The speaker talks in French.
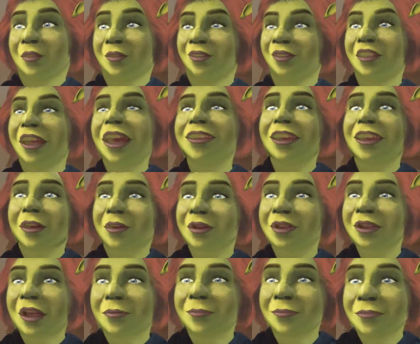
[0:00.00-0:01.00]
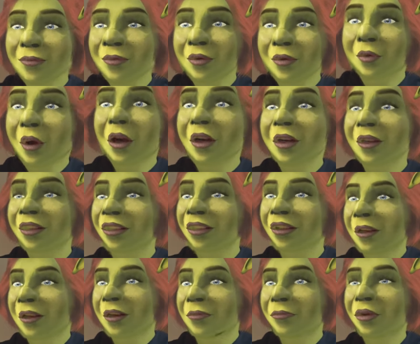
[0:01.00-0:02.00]
Eh, t'as cru que une pute ou quoi
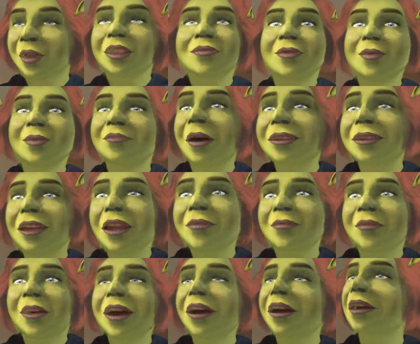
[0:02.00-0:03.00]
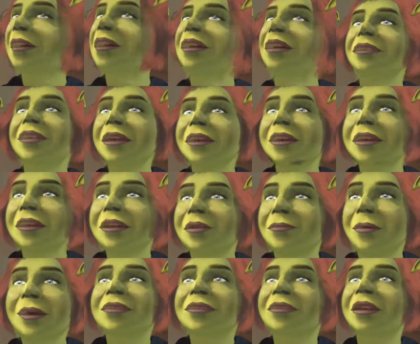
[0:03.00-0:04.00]
Moi, j'y fous une patate, frère, et ça y est, le mec,
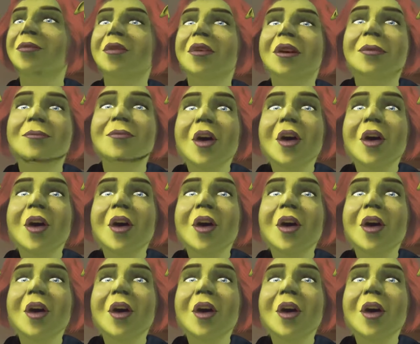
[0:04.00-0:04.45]
il s'endort, il meurt,